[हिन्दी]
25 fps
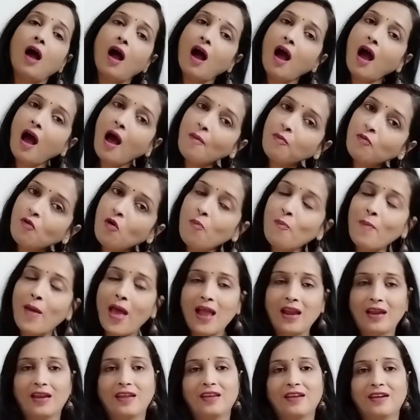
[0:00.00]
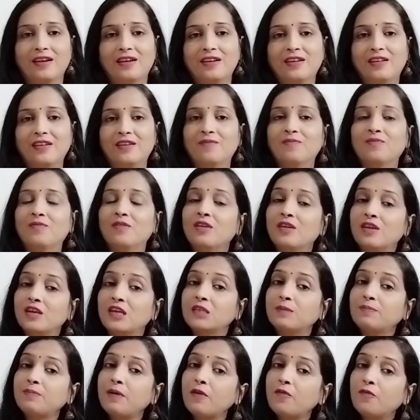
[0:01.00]
आपको पहल नहीं करनी है
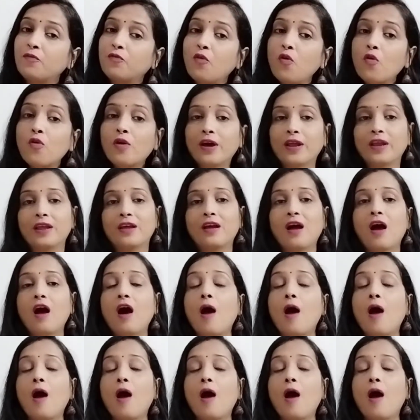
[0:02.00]
इस बार वो करेगा